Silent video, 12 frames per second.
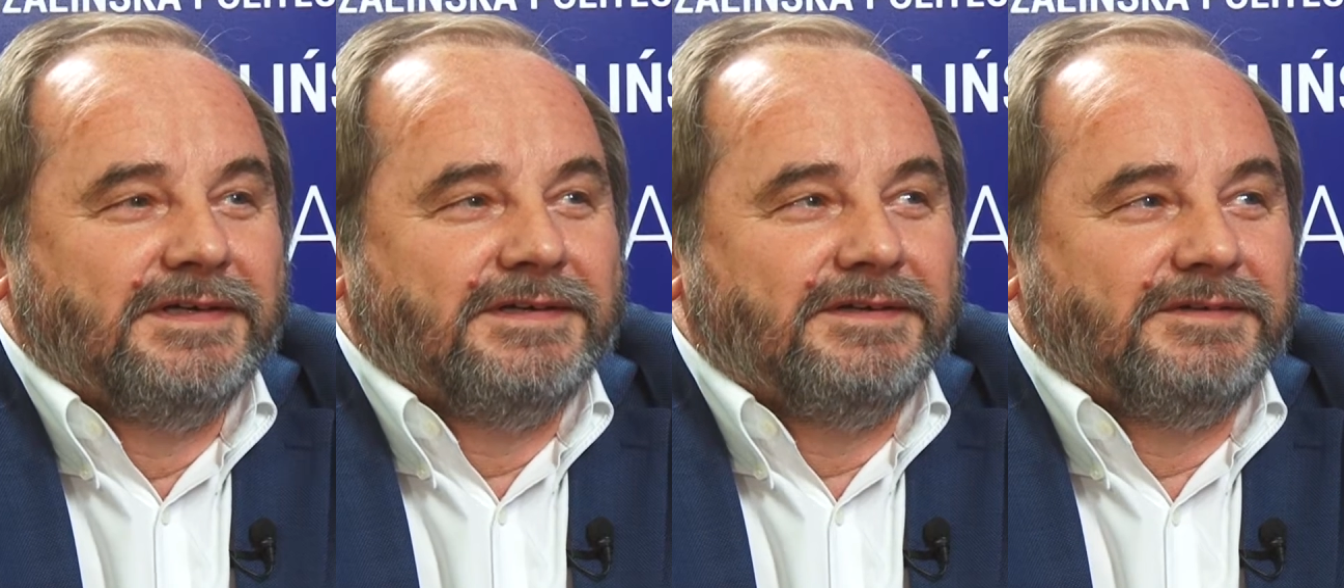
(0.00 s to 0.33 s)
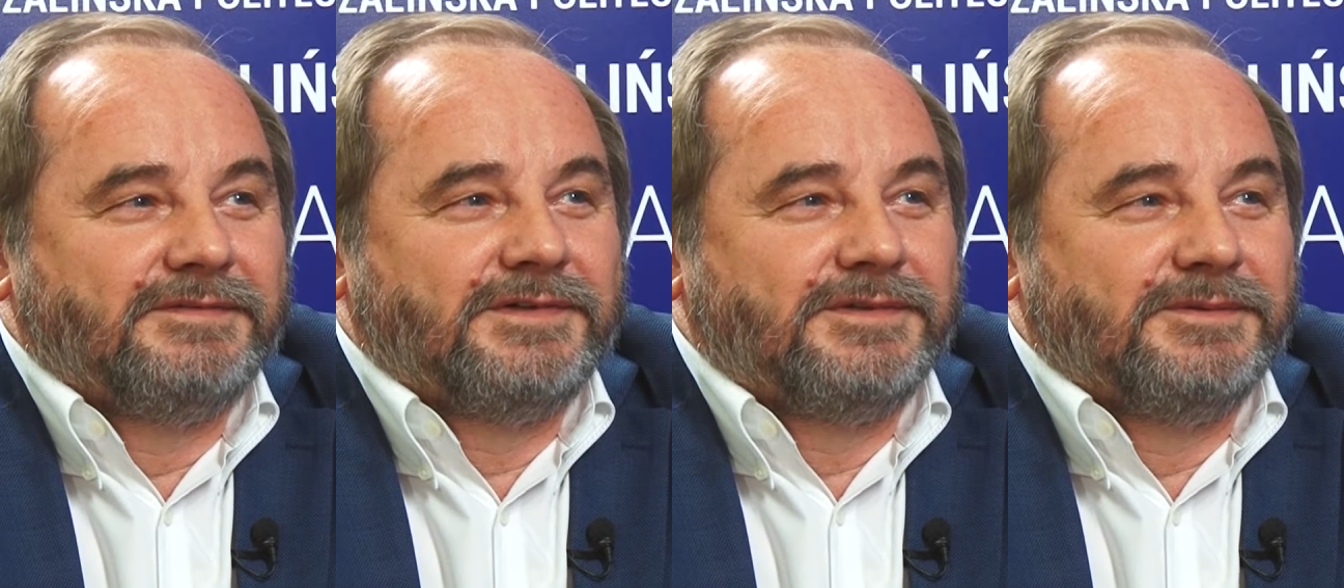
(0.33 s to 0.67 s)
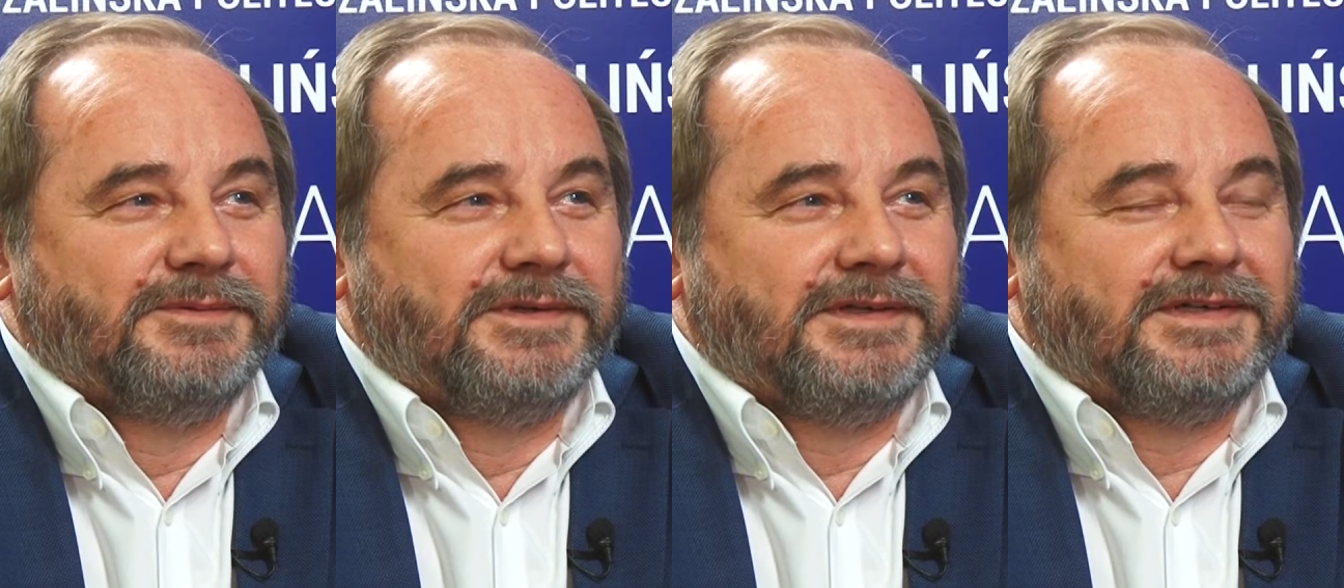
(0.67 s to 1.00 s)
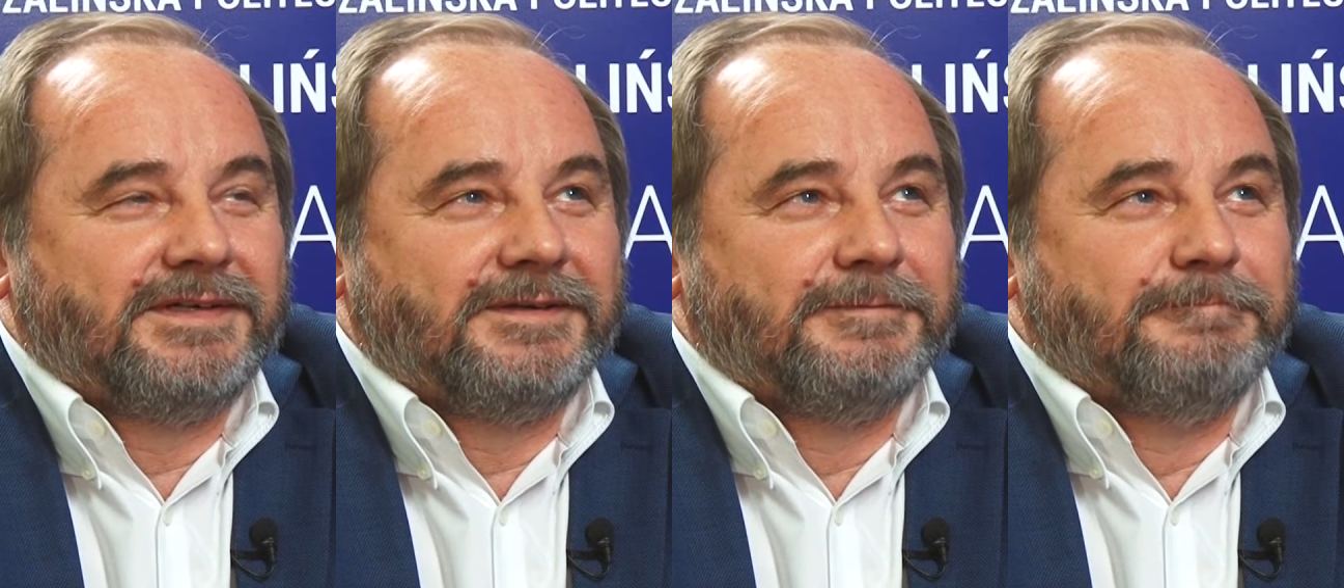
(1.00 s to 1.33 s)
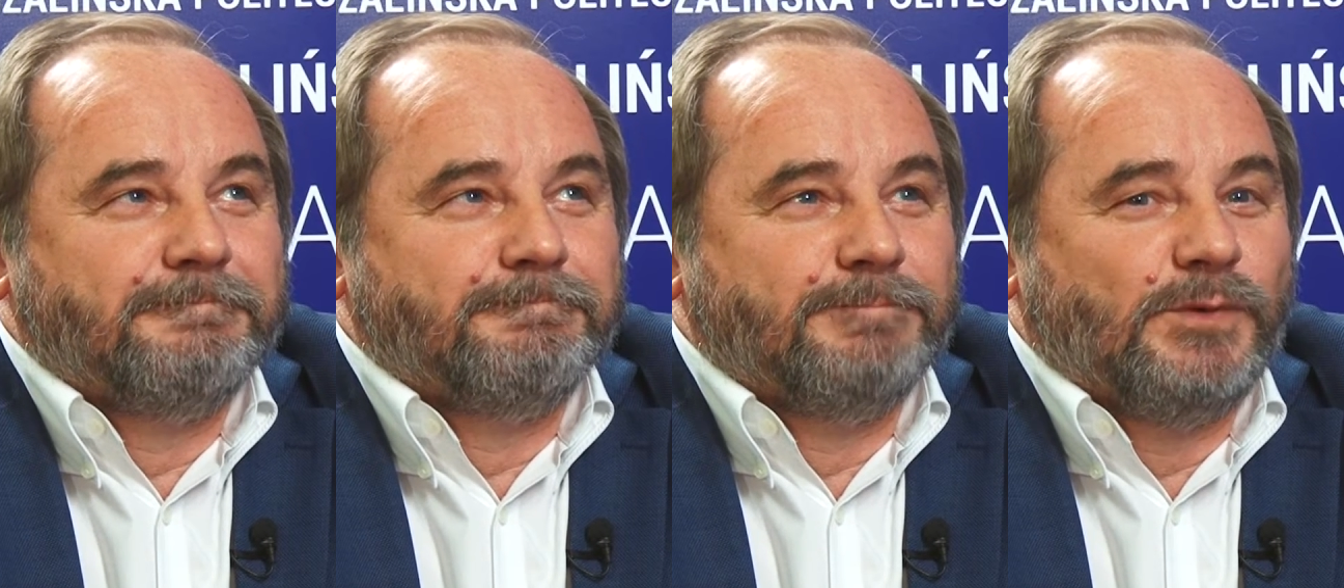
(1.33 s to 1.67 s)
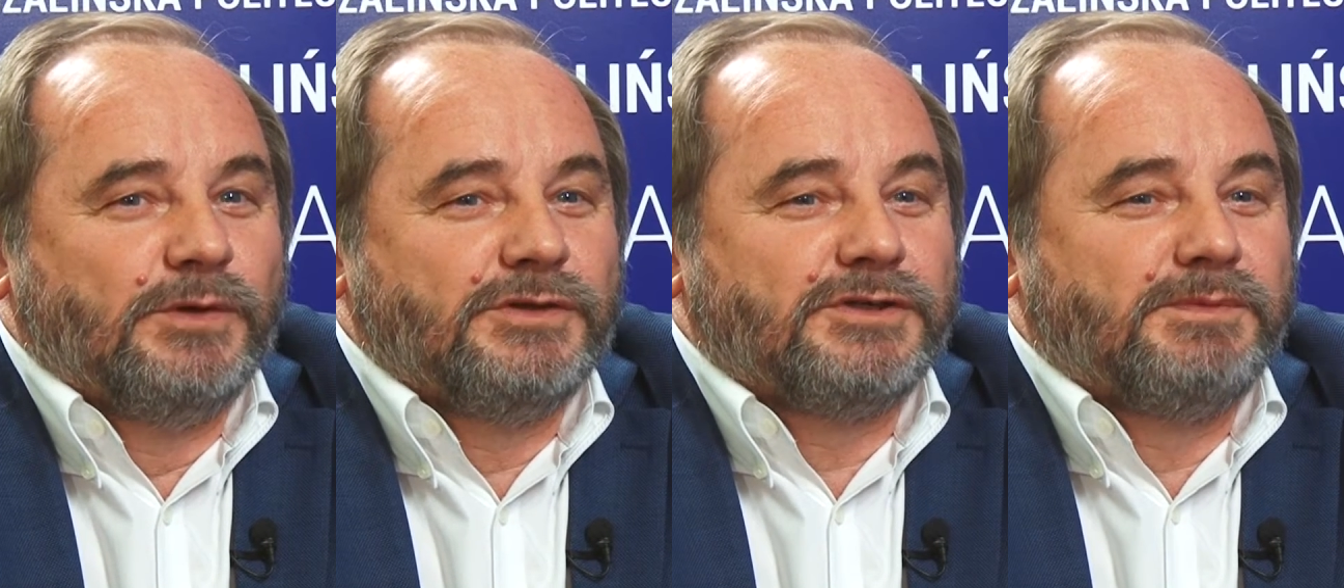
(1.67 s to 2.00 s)
w których
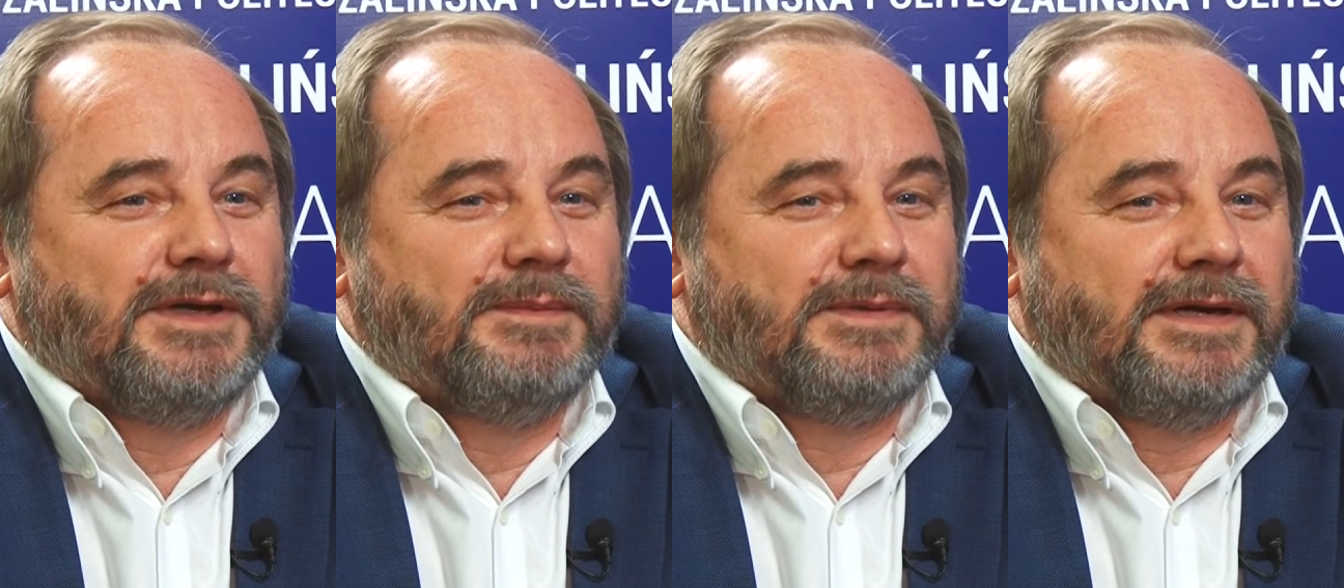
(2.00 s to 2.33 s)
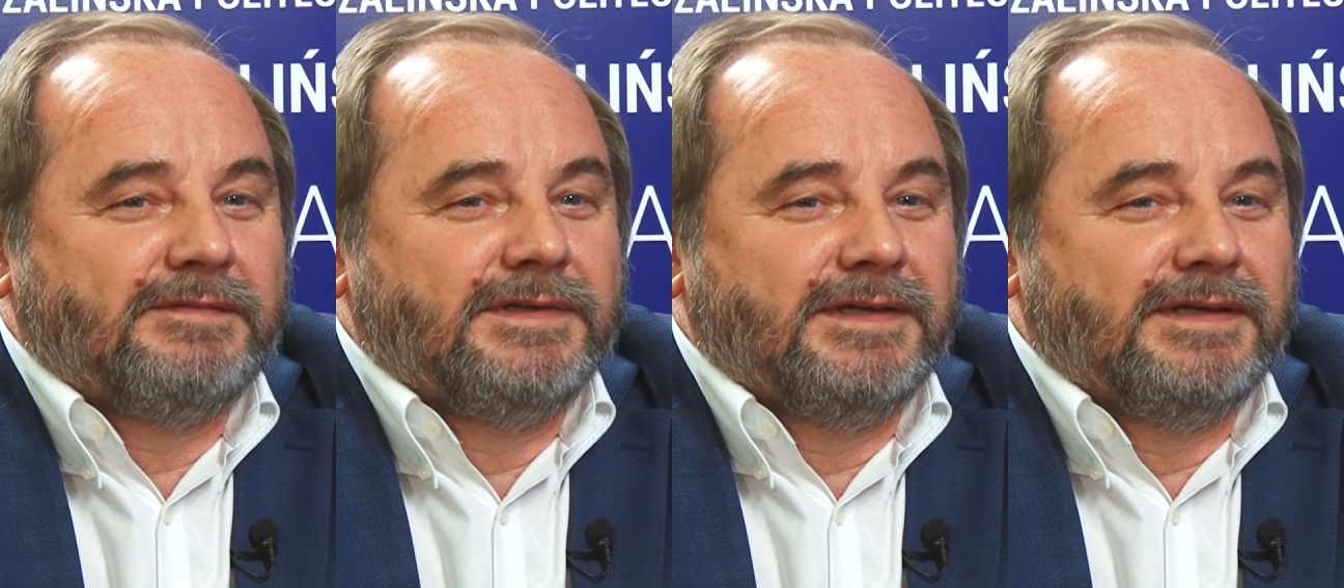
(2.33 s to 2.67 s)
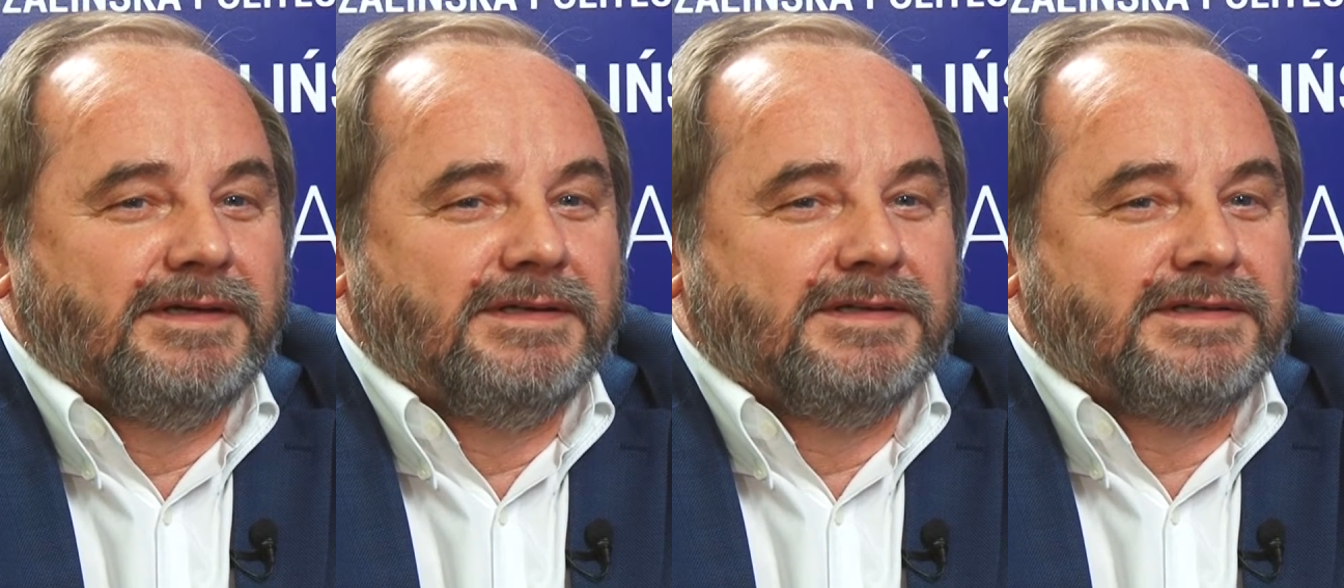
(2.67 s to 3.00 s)
młodzież ma naprawdę